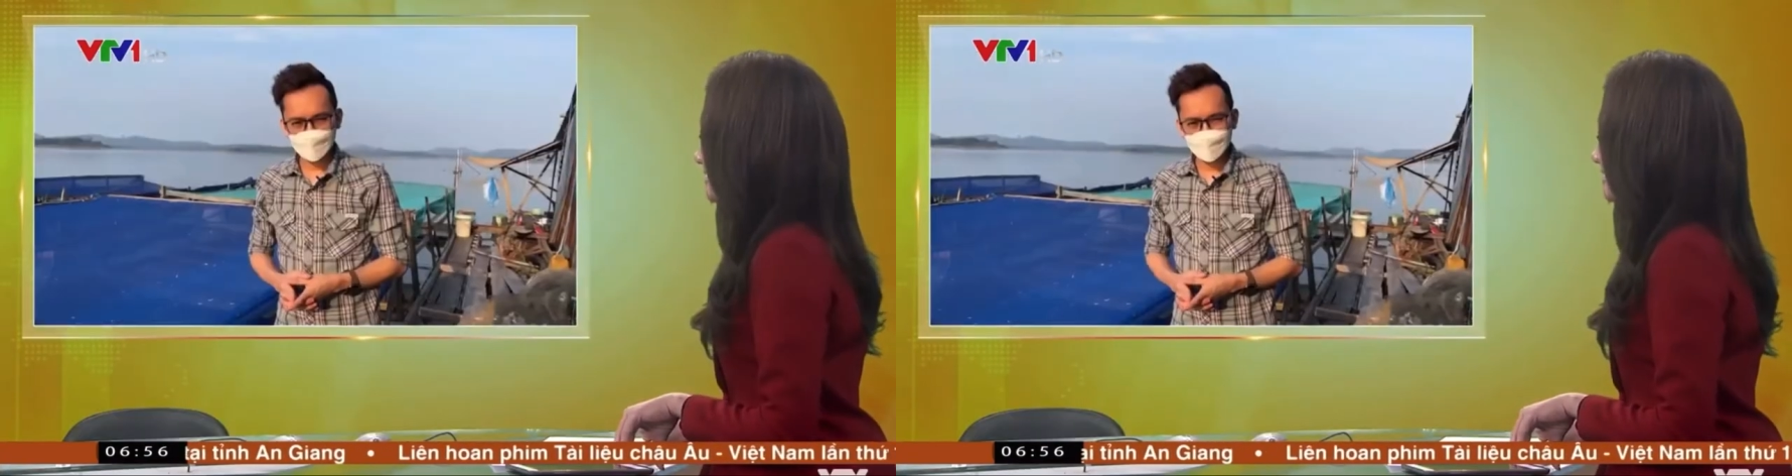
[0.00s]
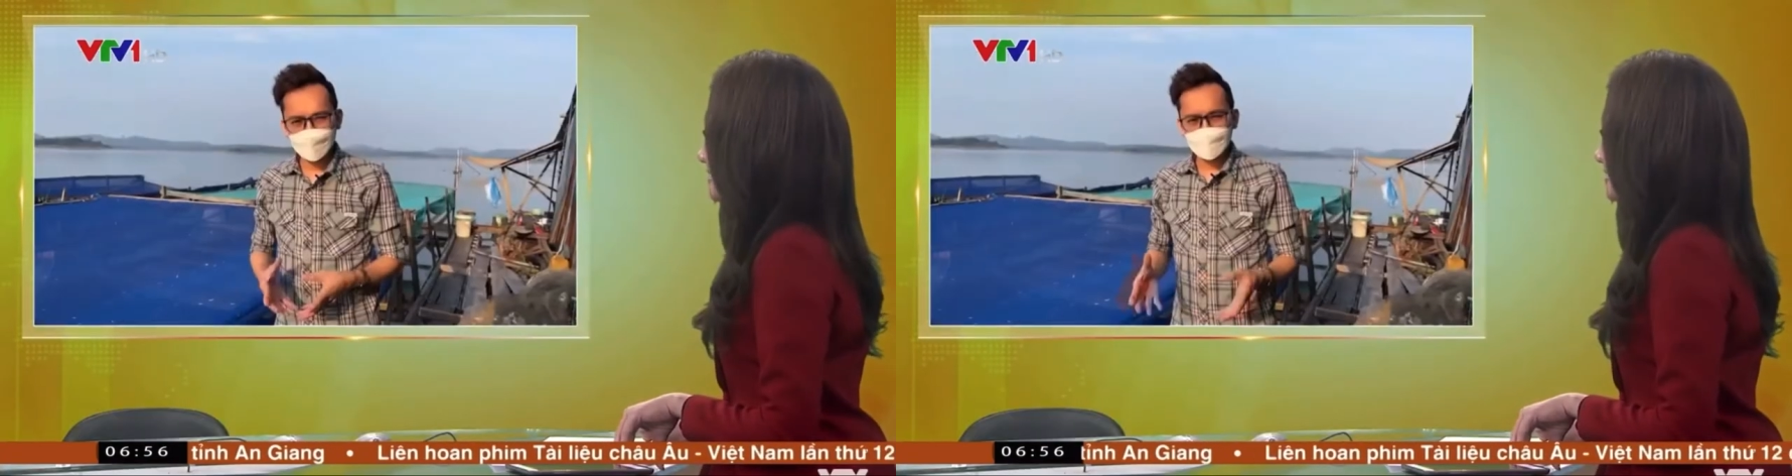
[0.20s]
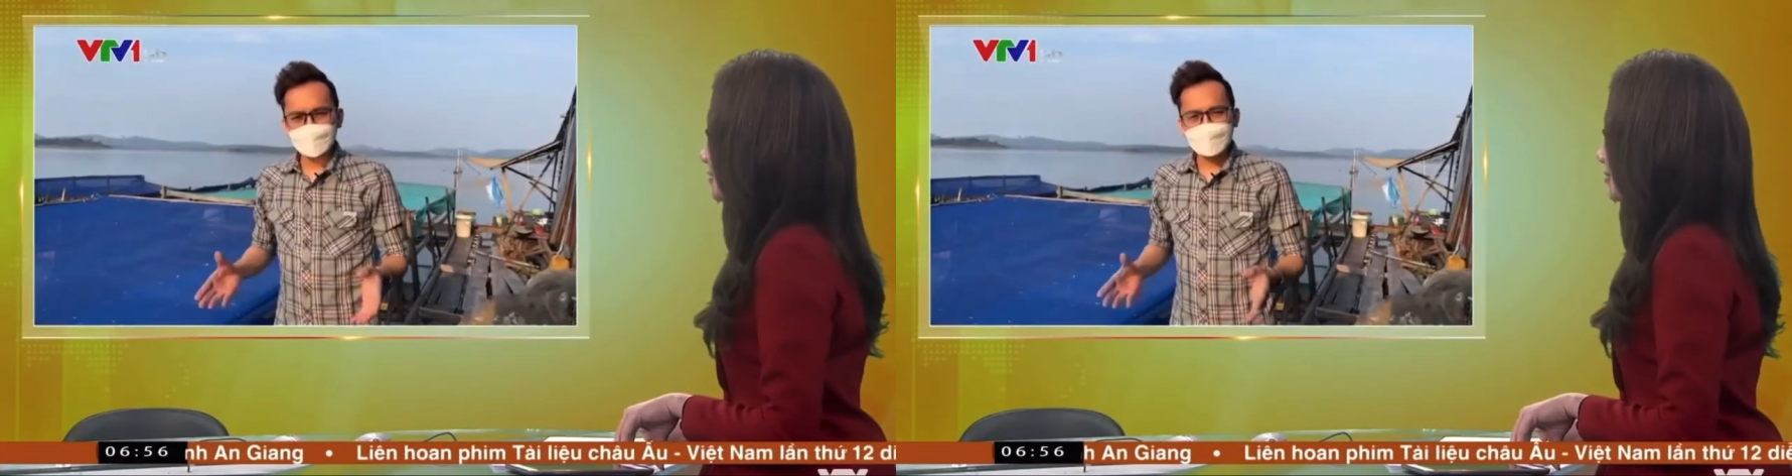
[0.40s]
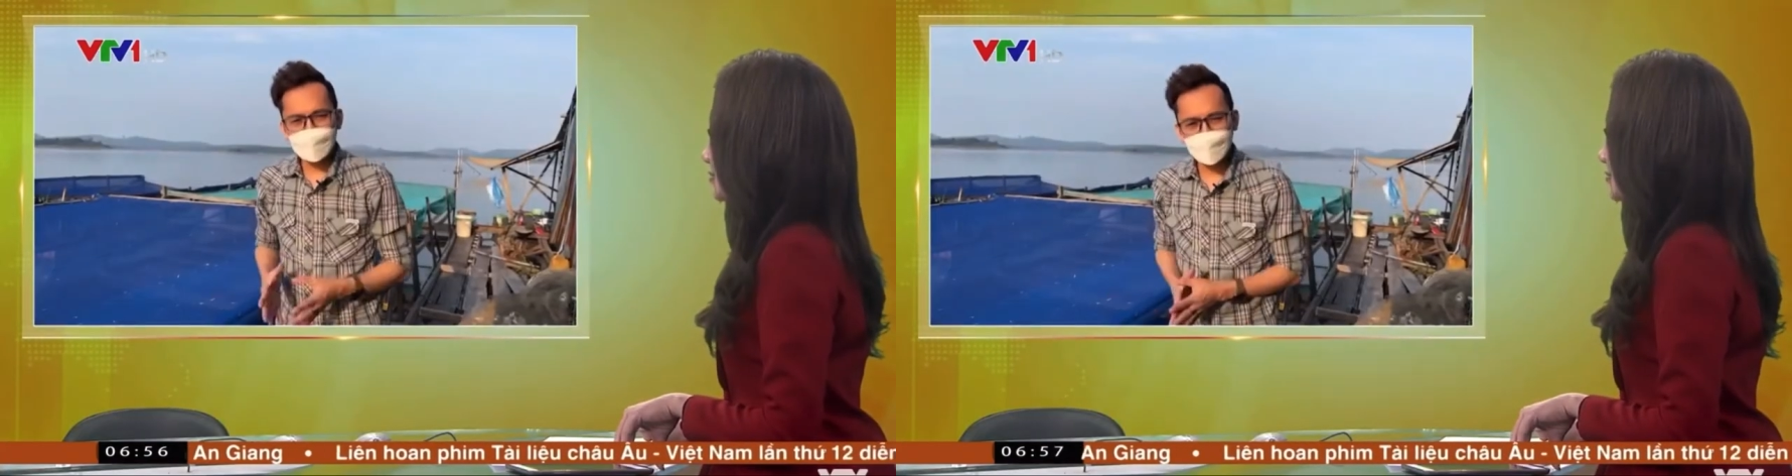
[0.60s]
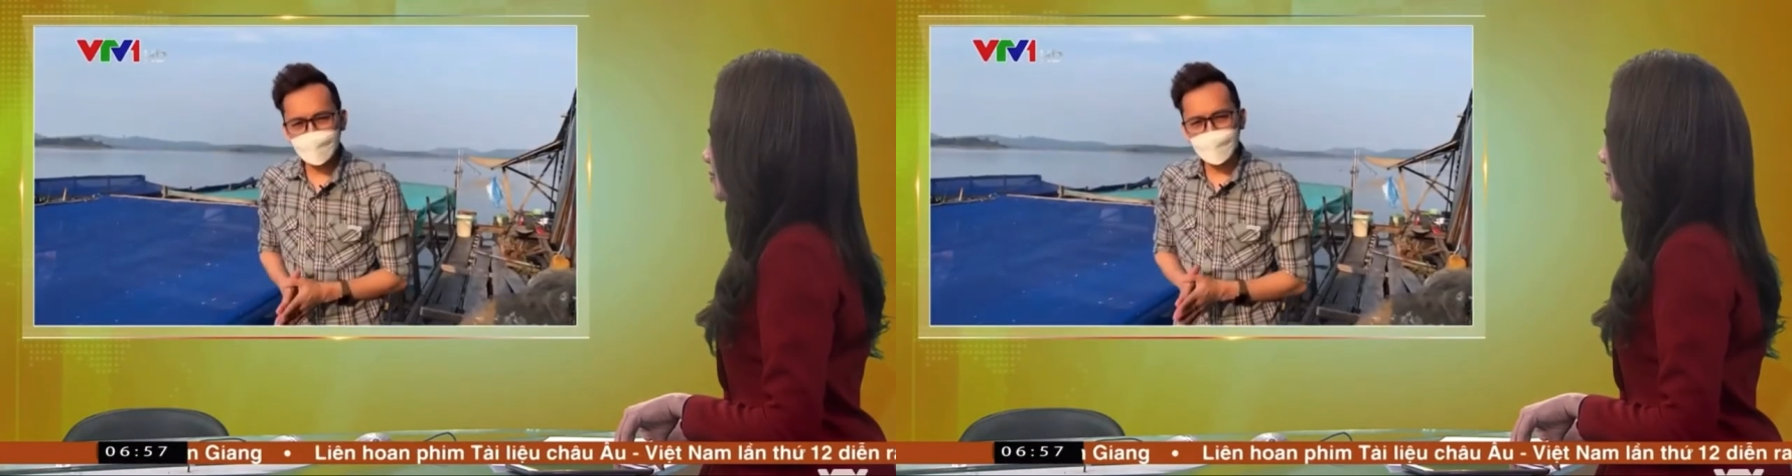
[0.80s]
dạ, Chào
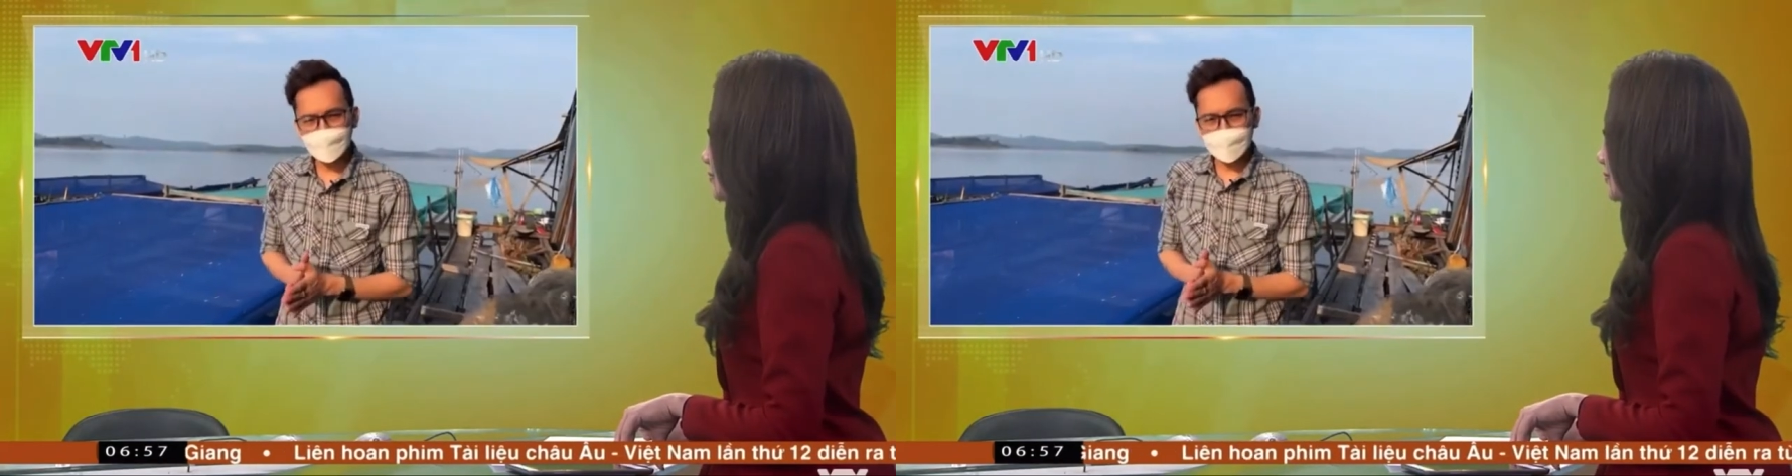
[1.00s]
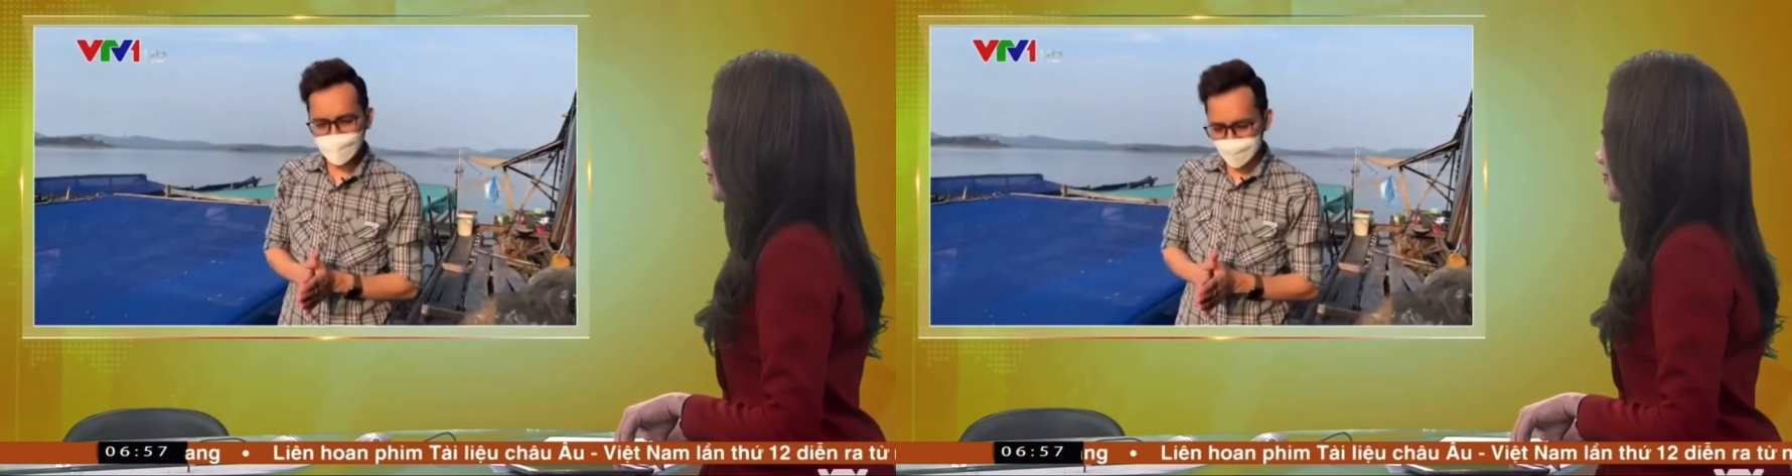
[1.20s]
quý vị quay trở lại